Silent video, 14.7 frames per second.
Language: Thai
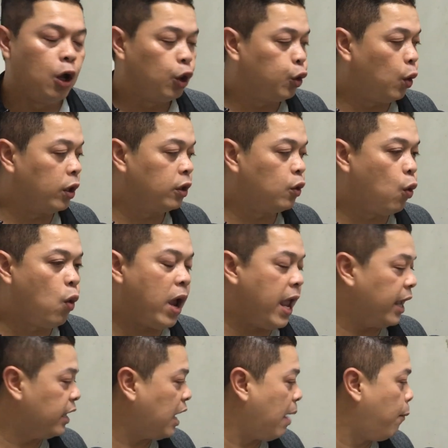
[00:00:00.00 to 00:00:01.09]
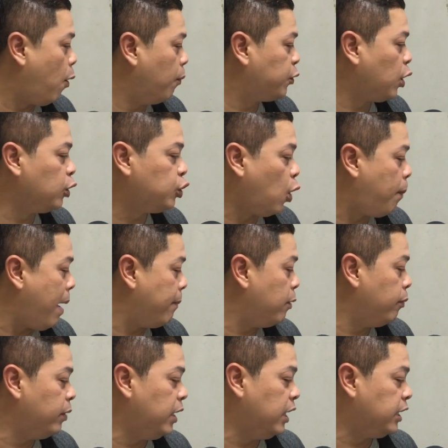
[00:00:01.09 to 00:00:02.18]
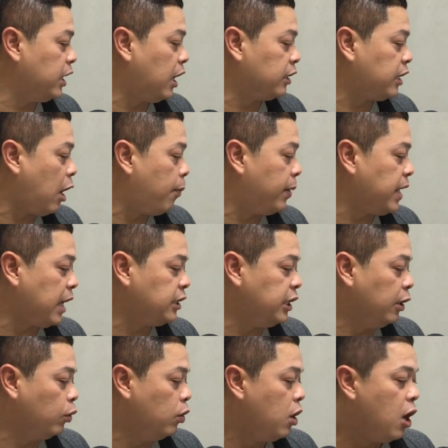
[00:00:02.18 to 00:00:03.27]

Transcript: ส่วนคู่เอกนะครับผมโจโจ้แป๊บเมมรีเจอกับเจ้าพยักจิ๋ว